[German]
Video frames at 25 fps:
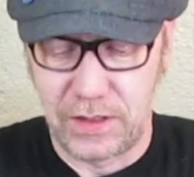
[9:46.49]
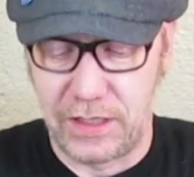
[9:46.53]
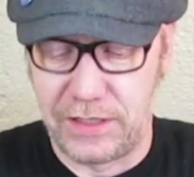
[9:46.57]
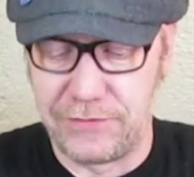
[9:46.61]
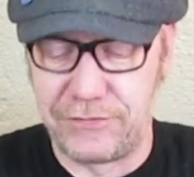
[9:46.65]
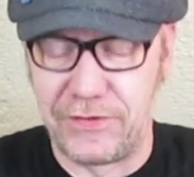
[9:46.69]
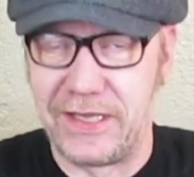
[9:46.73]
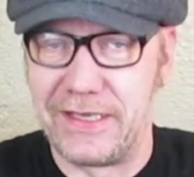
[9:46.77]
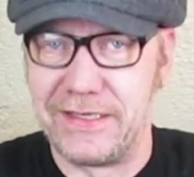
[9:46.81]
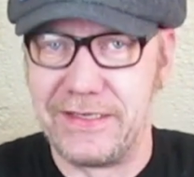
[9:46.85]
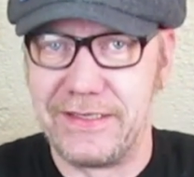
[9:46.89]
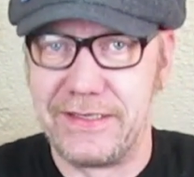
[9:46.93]

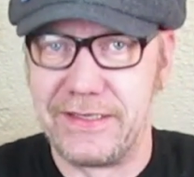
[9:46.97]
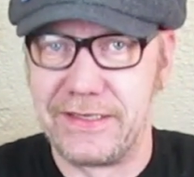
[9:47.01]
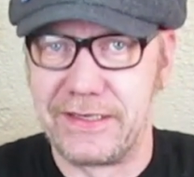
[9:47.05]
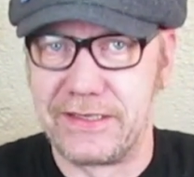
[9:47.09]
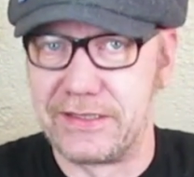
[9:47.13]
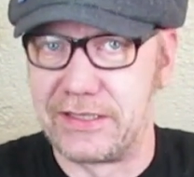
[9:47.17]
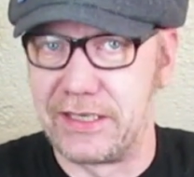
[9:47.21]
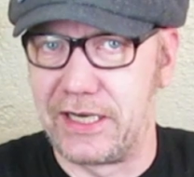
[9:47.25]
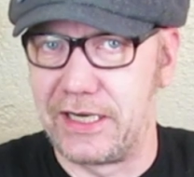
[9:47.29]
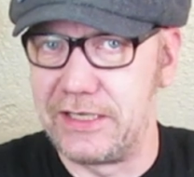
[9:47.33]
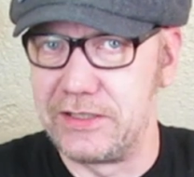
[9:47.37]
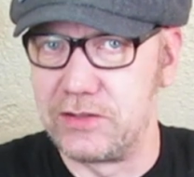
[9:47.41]
Entweder in den
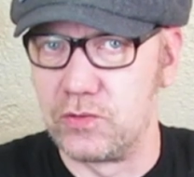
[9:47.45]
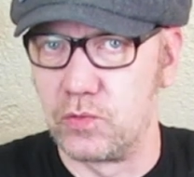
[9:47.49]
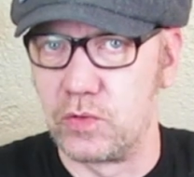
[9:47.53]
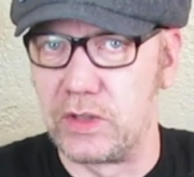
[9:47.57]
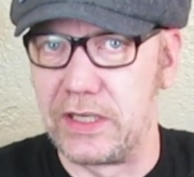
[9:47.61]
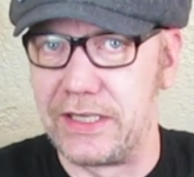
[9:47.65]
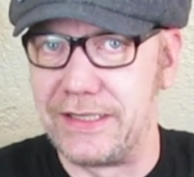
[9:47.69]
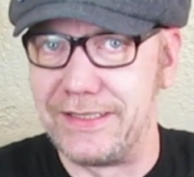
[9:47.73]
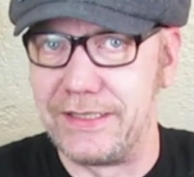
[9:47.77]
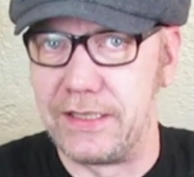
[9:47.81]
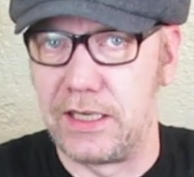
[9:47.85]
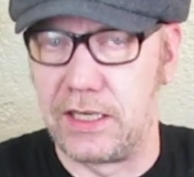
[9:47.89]
digitalen
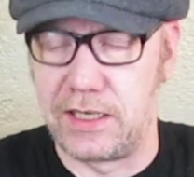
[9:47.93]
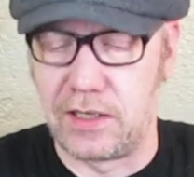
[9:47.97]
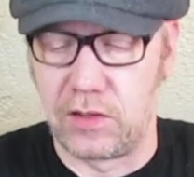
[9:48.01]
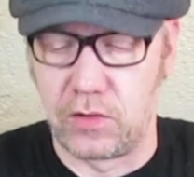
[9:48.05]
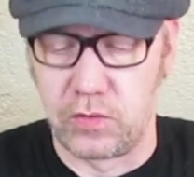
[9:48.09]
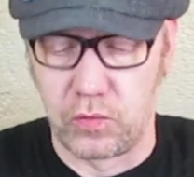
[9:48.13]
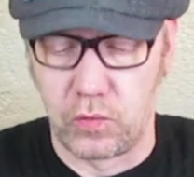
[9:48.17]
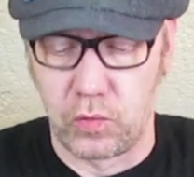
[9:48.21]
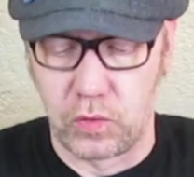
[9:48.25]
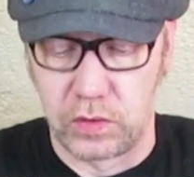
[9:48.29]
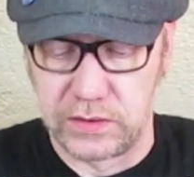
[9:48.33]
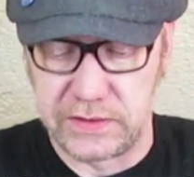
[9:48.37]
oder in den
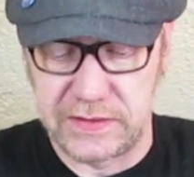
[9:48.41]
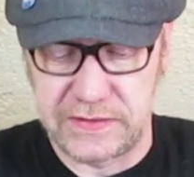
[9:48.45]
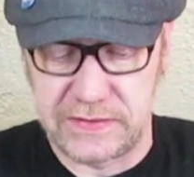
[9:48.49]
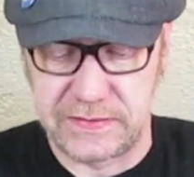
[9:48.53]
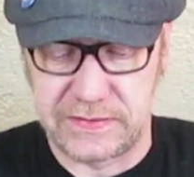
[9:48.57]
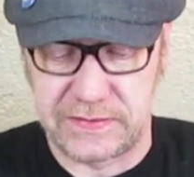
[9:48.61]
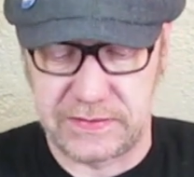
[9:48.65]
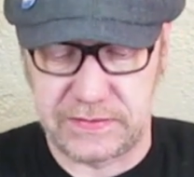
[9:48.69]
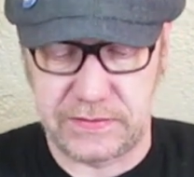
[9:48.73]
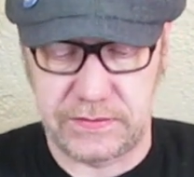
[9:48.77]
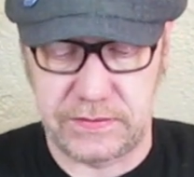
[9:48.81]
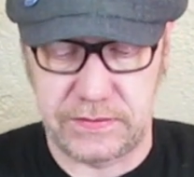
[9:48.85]
analogen. Das
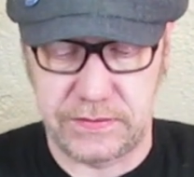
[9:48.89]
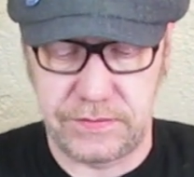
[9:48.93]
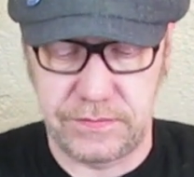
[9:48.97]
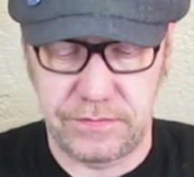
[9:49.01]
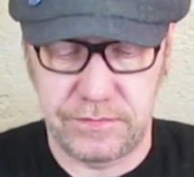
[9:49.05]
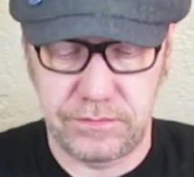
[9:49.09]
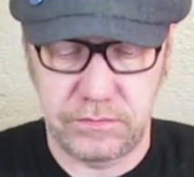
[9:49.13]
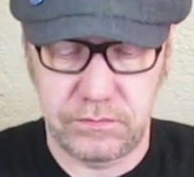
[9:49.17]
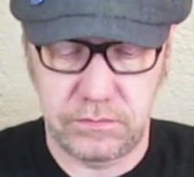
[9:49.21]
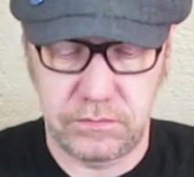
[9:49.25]
ist.